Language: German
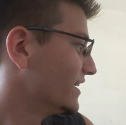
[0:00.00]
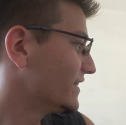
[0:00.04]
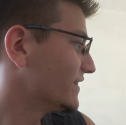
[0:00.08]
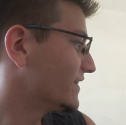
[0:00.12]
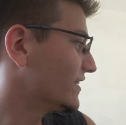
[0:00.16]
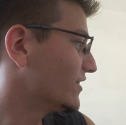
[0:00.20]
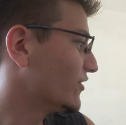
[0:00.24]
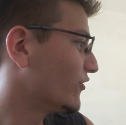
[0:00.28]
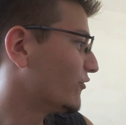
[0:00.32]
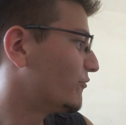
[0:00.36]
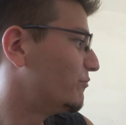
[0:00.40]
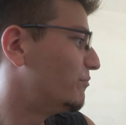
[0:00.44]

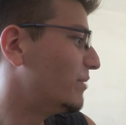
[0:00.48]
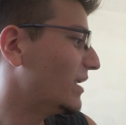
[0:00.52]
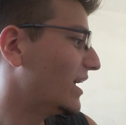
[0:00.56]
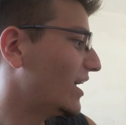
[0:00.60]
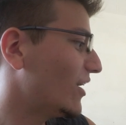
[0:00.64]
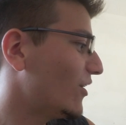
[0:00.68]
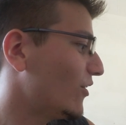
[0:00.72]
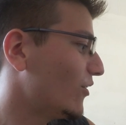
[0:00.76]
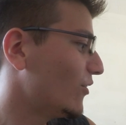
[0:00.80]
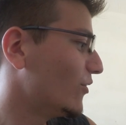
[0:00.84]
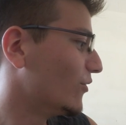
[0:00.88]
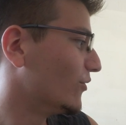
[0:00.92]
Dann auf
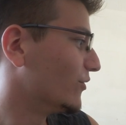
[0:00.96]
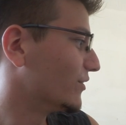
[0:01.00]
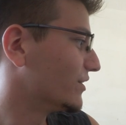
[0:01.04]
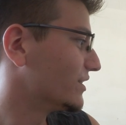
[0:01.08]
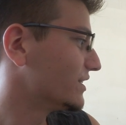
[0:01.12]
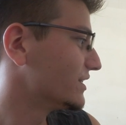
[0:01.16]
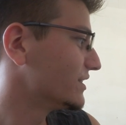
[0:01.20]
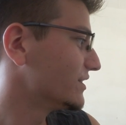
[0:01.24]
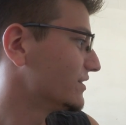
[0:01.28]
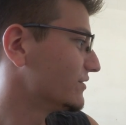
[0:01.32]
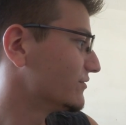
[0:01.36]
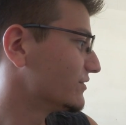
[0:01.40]
Blau,
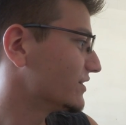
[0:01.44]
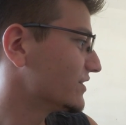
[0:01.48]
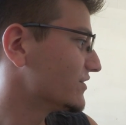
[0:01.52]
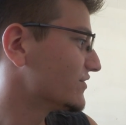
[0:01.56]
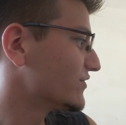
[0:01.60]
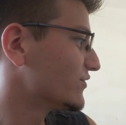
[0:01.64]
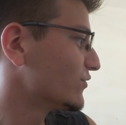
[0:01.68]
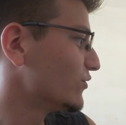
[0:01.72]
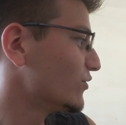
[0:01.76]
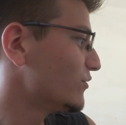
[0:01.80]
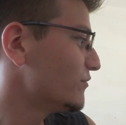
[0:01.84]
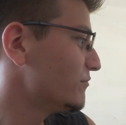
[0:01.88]
ne? und dann
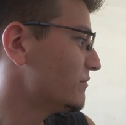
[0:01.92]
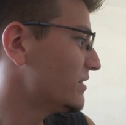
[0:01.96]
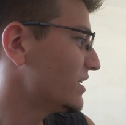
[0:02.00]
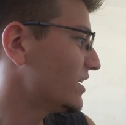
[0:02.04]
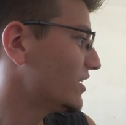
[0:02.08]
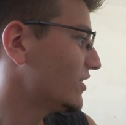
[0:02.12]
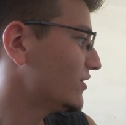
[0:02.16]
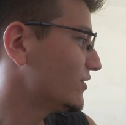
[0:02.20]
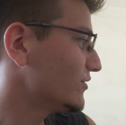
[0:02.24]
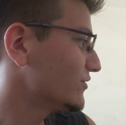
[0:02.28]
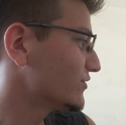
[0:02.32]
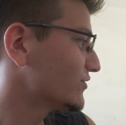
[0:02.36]
so ein
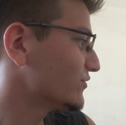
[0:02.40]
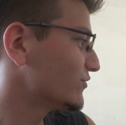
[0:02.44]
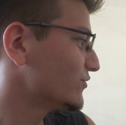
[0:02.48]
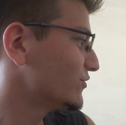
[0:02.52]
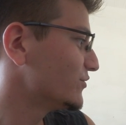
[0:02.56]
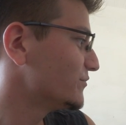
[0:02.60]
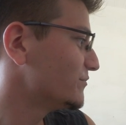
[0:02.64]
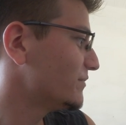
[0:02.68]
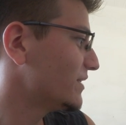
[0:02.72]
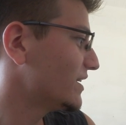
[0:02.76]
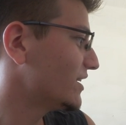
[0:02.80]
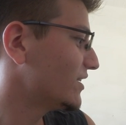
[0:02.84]
Blau,
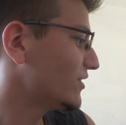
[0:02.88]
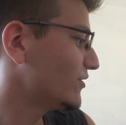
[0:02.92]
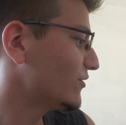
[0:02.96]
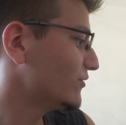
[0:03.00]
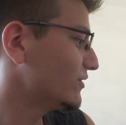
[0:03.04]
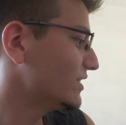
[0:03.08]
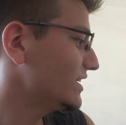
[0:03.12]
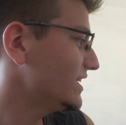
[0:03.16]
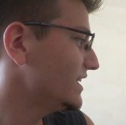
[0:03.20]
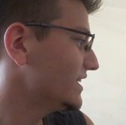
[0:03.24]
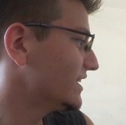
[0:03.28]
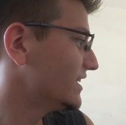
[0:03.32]
so ein Blau,
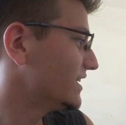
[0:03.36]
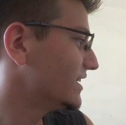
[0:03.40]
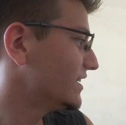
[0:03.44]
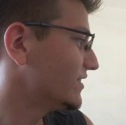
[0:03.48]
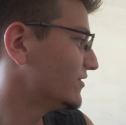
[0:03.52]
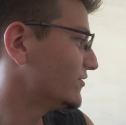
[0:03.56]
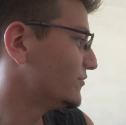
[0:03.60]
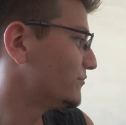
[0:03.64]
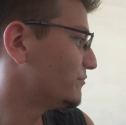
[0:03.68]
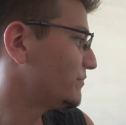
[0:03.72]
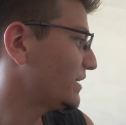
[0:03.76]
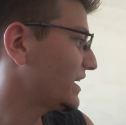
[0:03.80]
lila
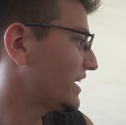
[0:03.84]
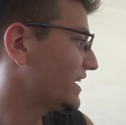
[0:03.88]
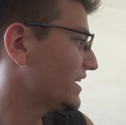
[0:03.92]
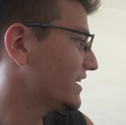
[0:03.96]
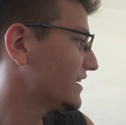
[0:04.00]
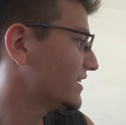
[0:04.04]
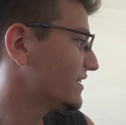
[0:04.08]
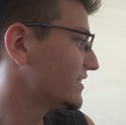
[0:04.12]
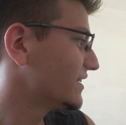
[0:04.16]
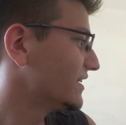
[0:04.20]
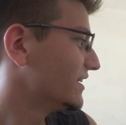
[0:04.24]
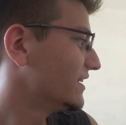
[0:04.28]
und
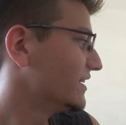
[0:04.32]
pink.